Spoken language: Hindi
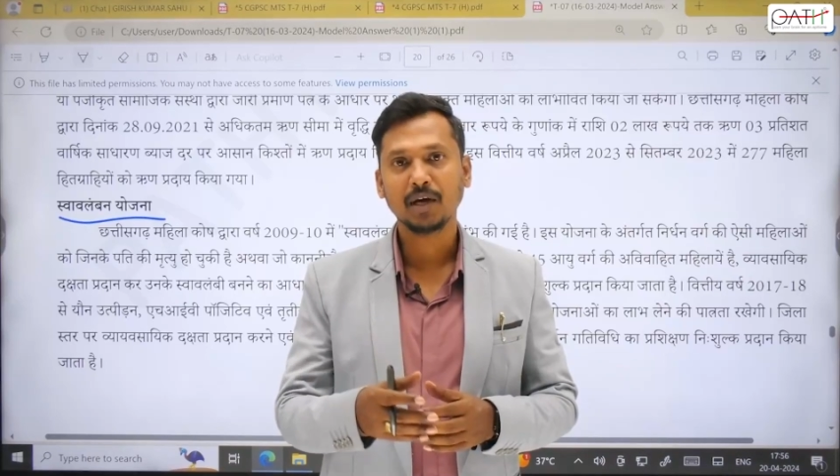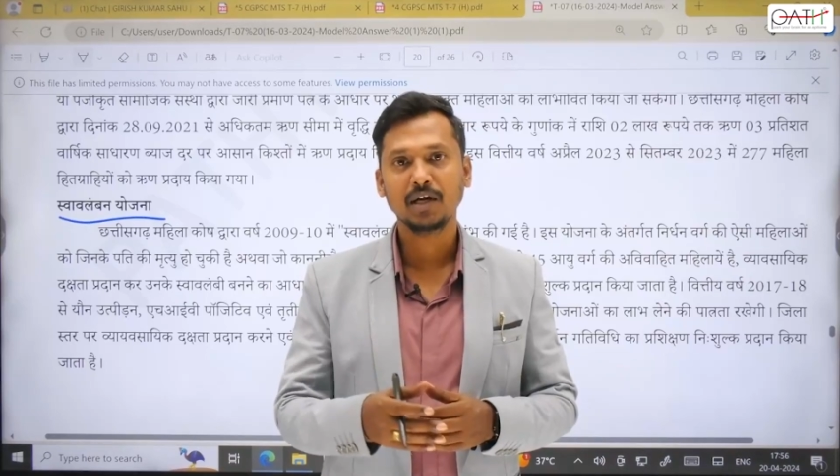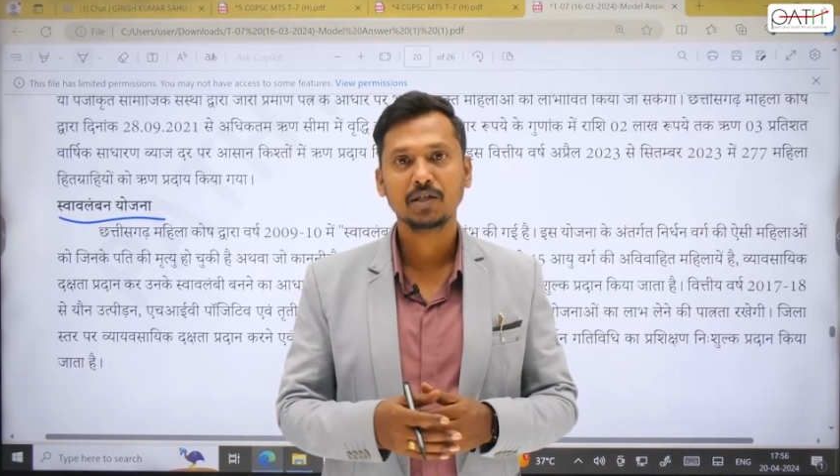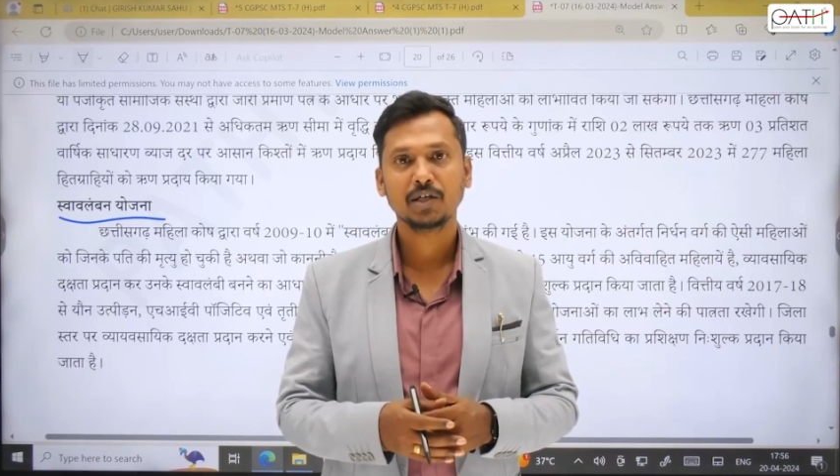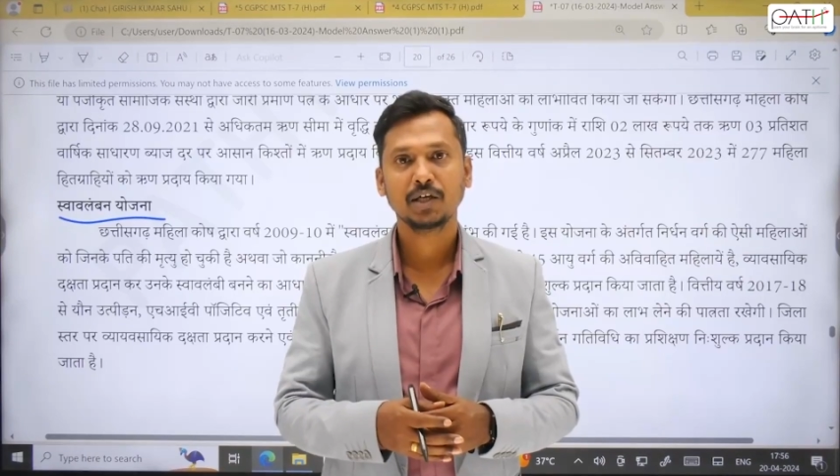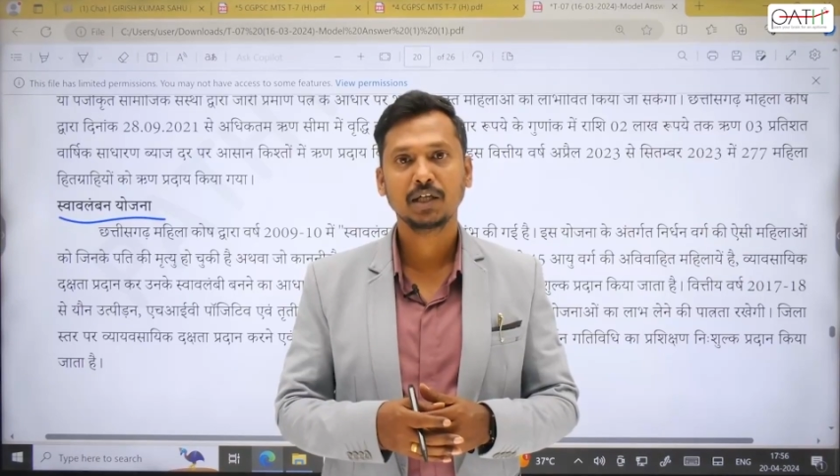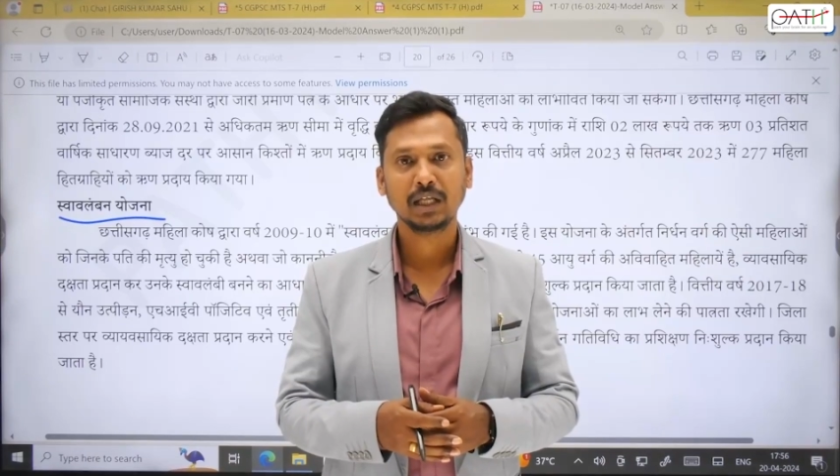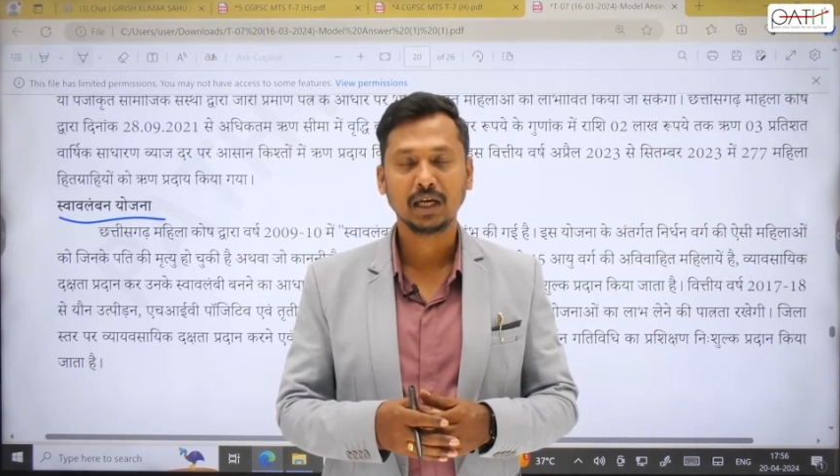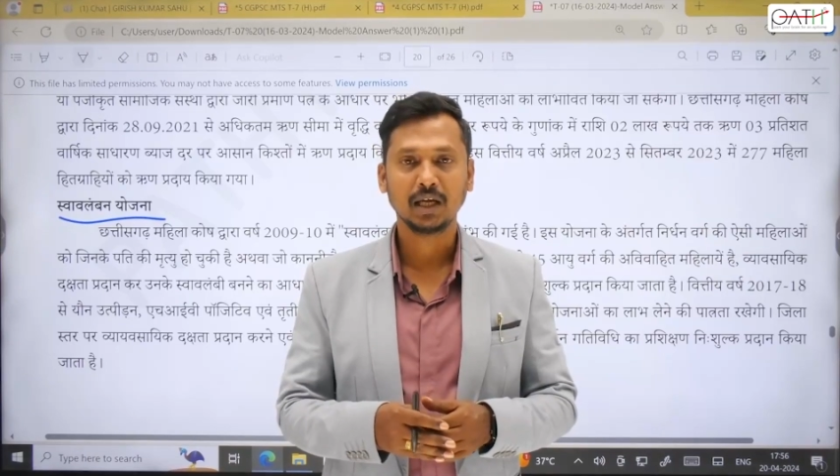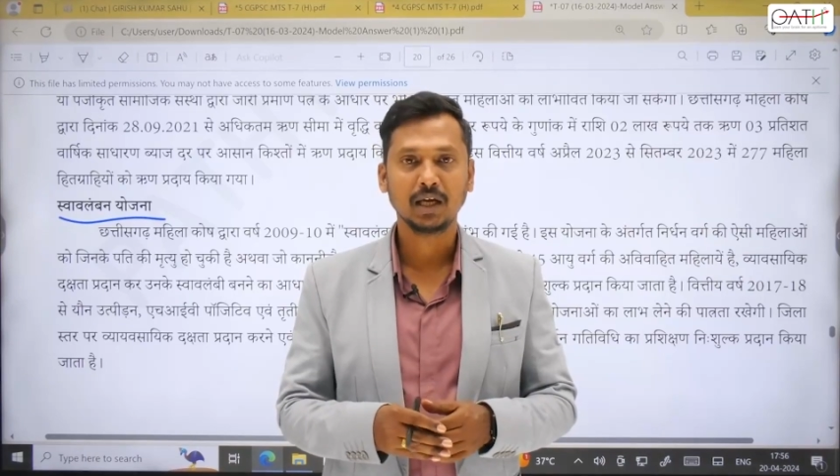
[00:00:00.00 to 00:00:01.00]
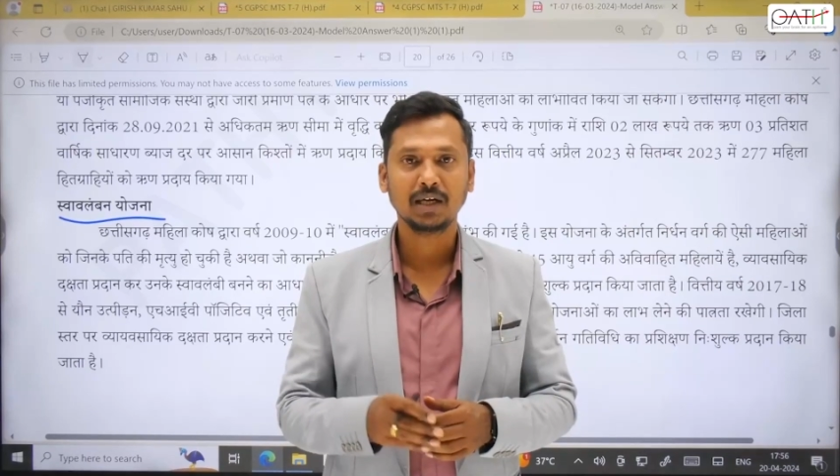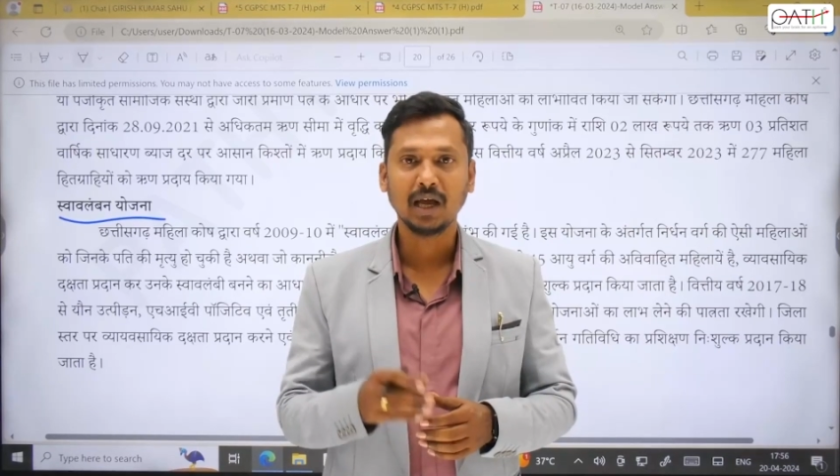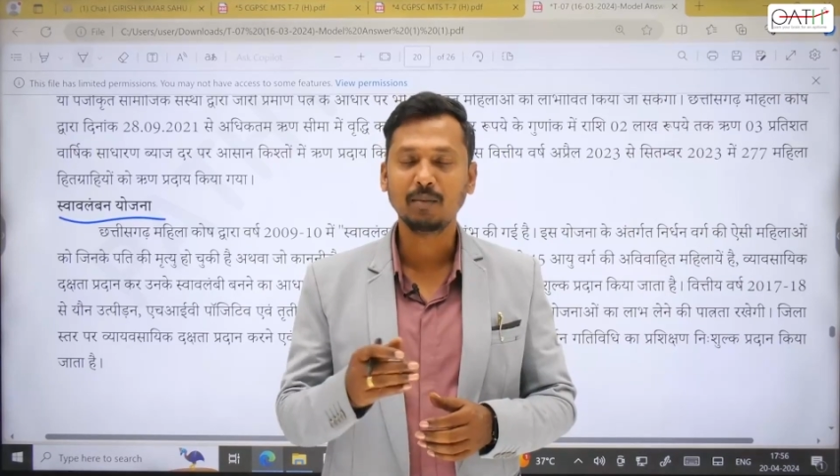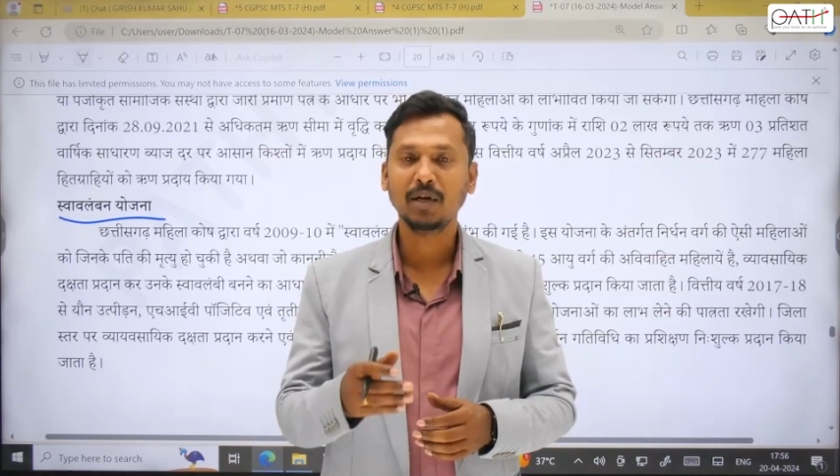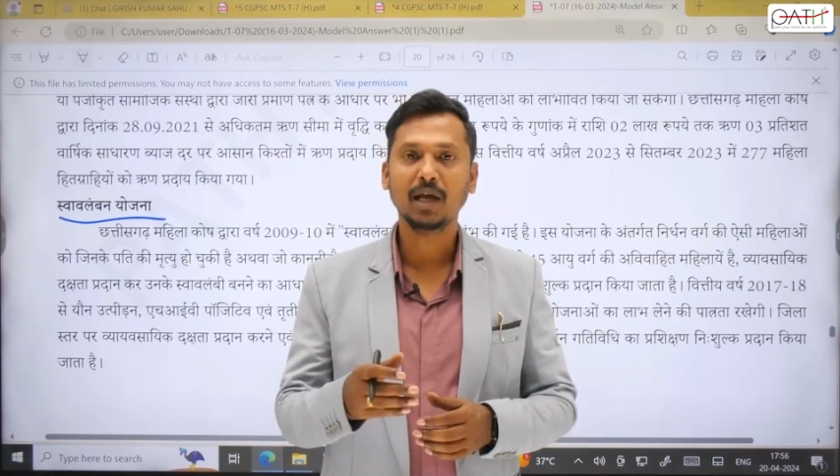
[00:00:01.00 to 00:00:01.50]
कर लीजिएगा ताकि
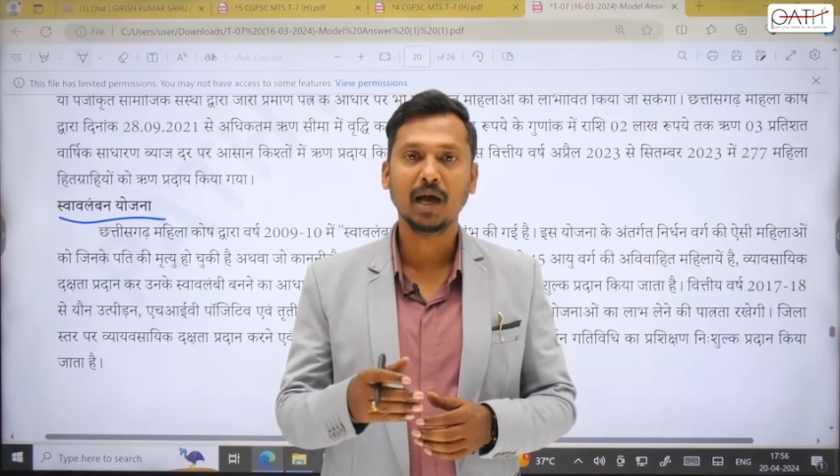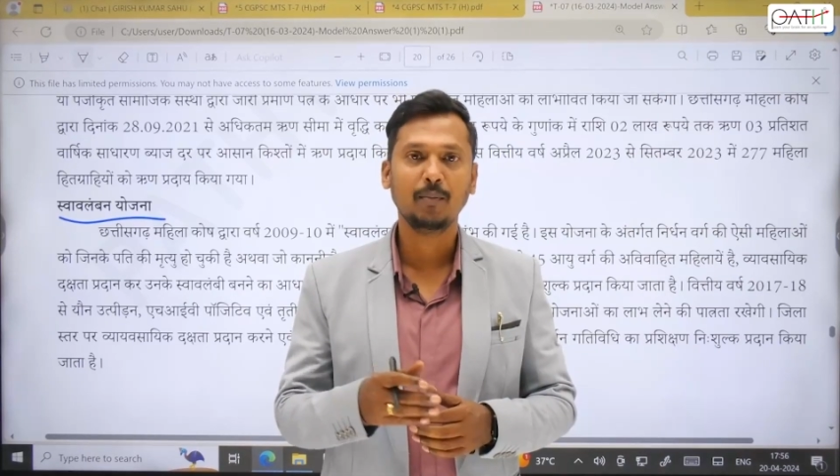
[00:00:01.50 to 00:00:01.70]
टाइमली